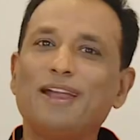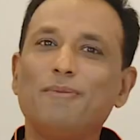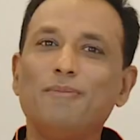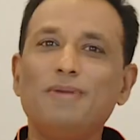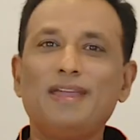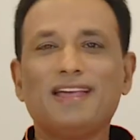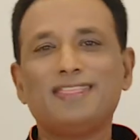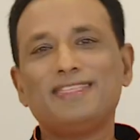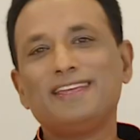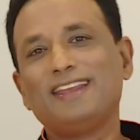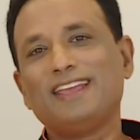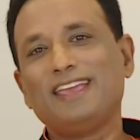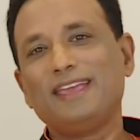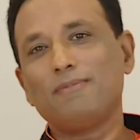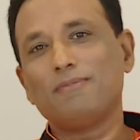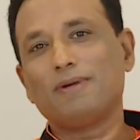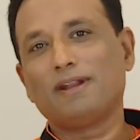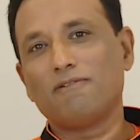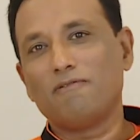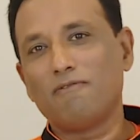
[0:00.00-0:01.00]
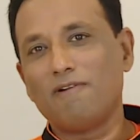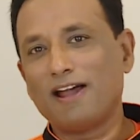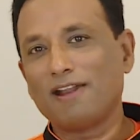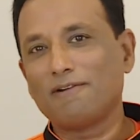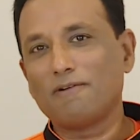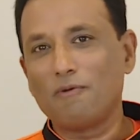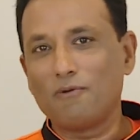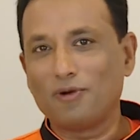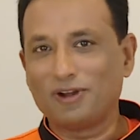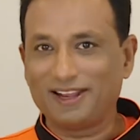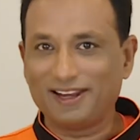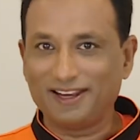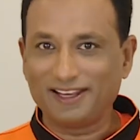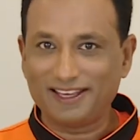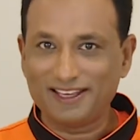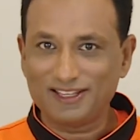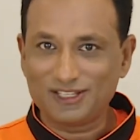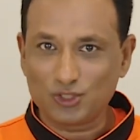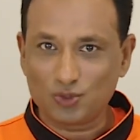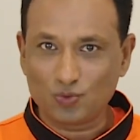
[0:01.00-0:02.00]
మీ అందరికీ మన వారవ
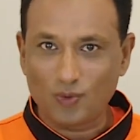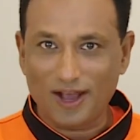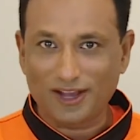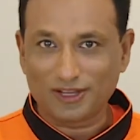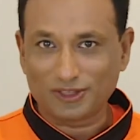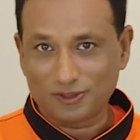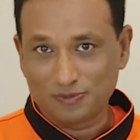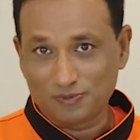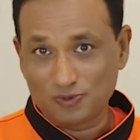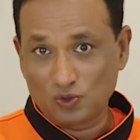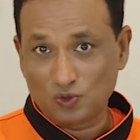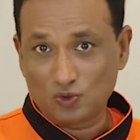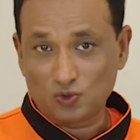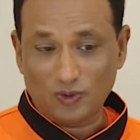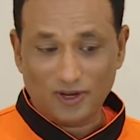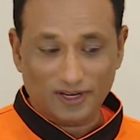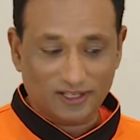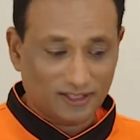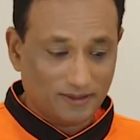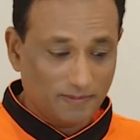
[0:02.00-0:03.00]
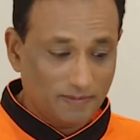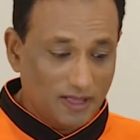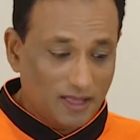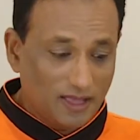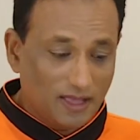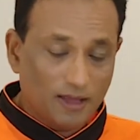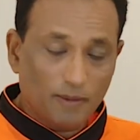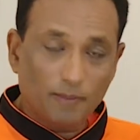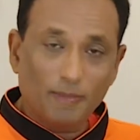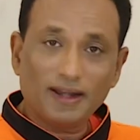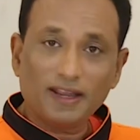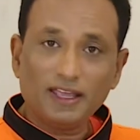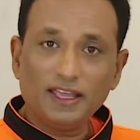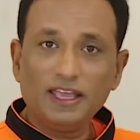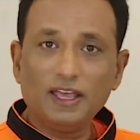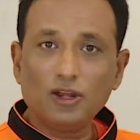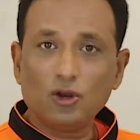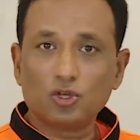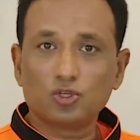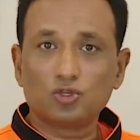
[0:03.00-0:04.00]
వంటలకి స్వాగతం సుస్వాగతం మరి
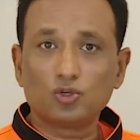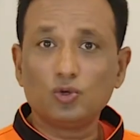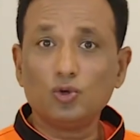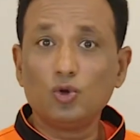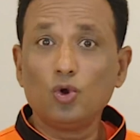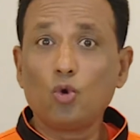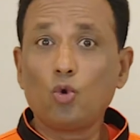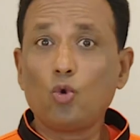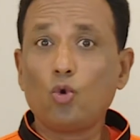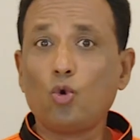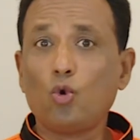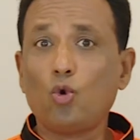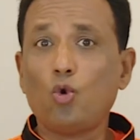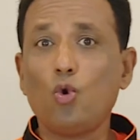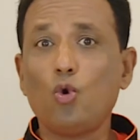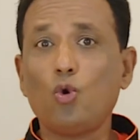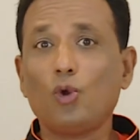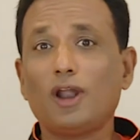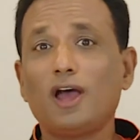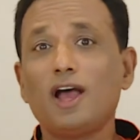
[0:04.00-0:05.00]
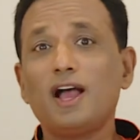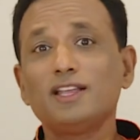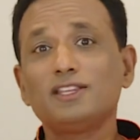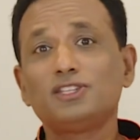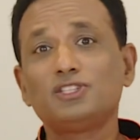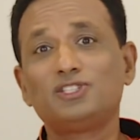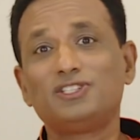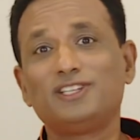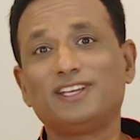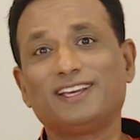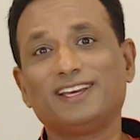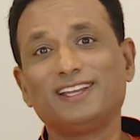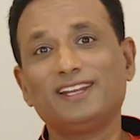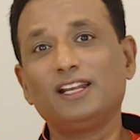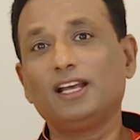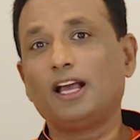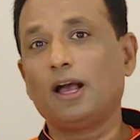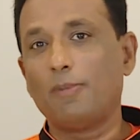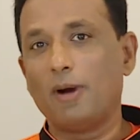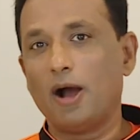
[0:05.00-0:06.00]
ఈరోజు కూర చికెన్
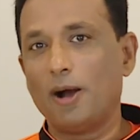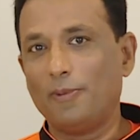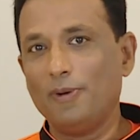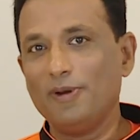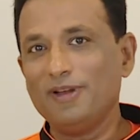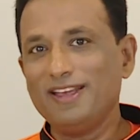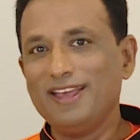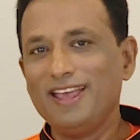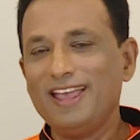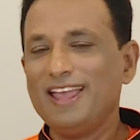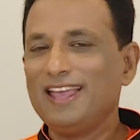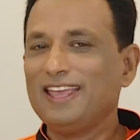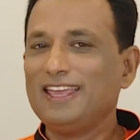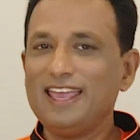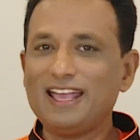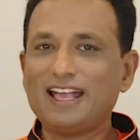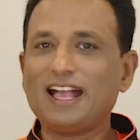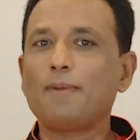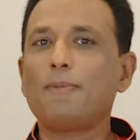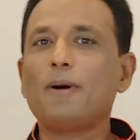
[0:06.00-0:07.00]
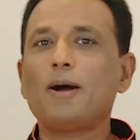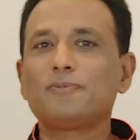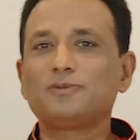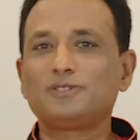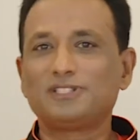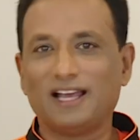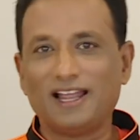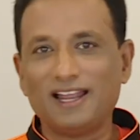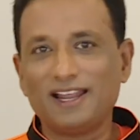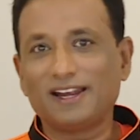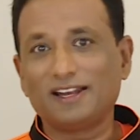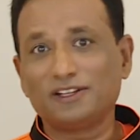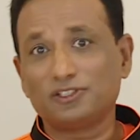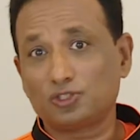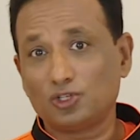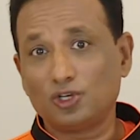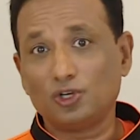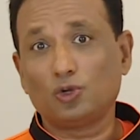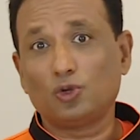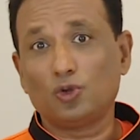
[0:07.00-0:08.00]
కబాబ్ ఈ కబాబ్ చాలా
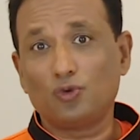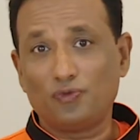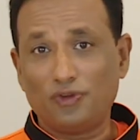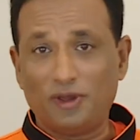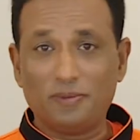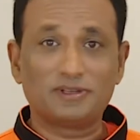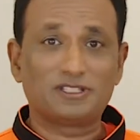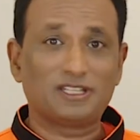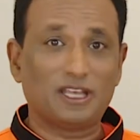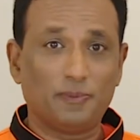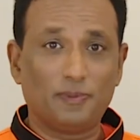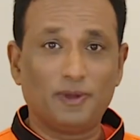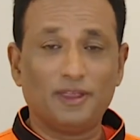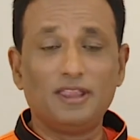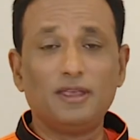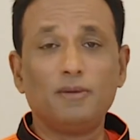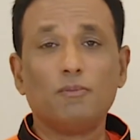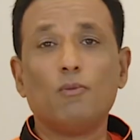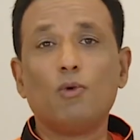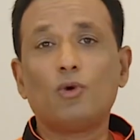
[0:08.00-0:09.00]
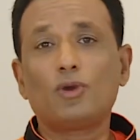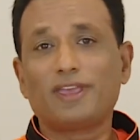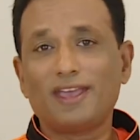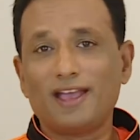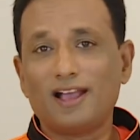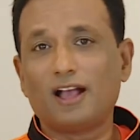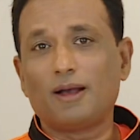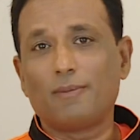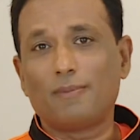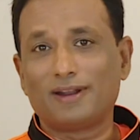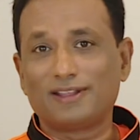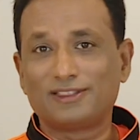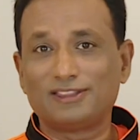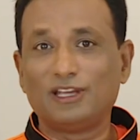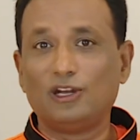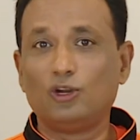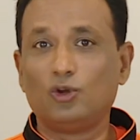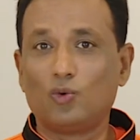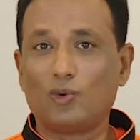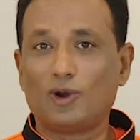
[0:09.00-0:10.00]
రెస్టారెంట్లో ఫేమస్ అయిపోయింది ముఖ్యంగా మన
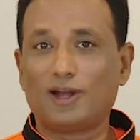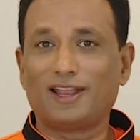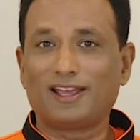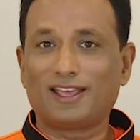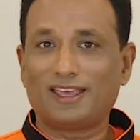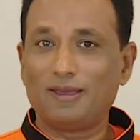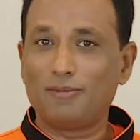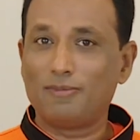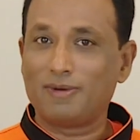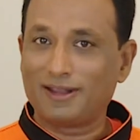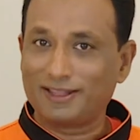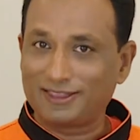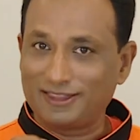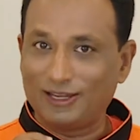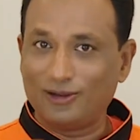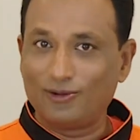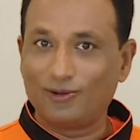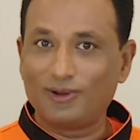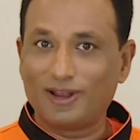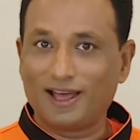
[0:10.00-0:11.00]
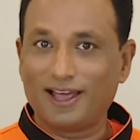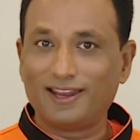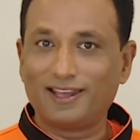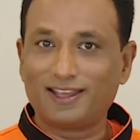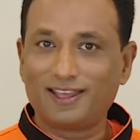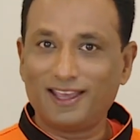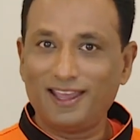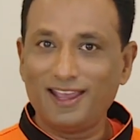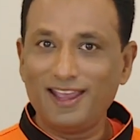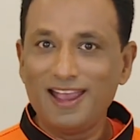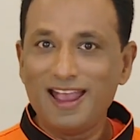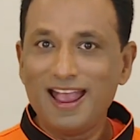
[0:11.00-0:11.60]
తెలుగు వాళ్ళకి మన తెలుగు నాలికి